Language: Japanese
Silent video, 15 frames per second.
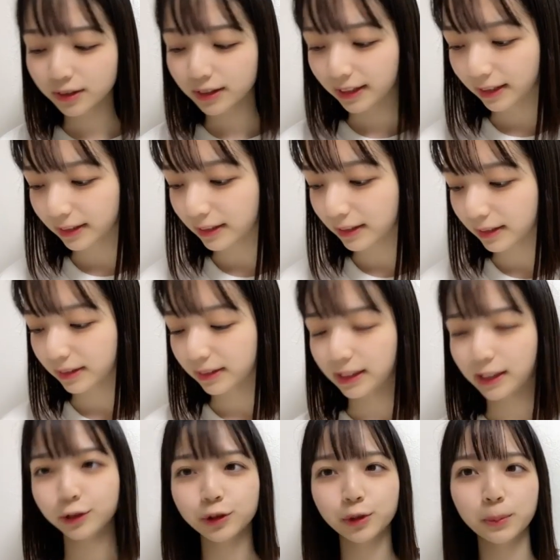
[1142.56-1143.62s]
分になった
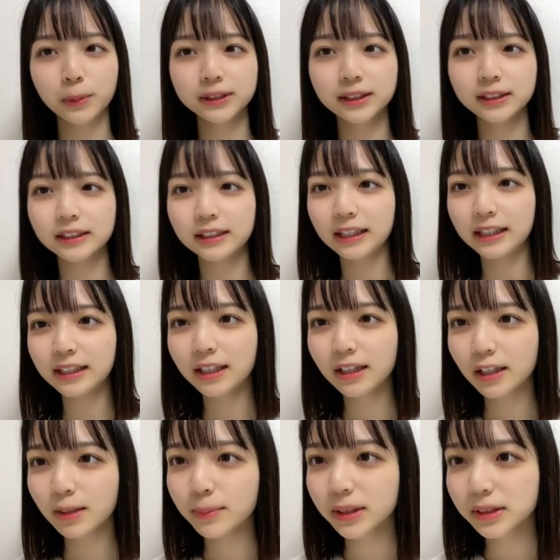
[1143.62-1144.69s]
ら誕生日待たせていただ
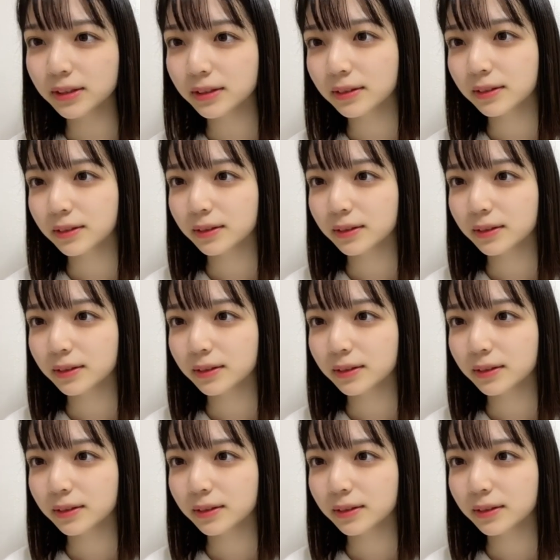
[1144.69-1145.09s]
きます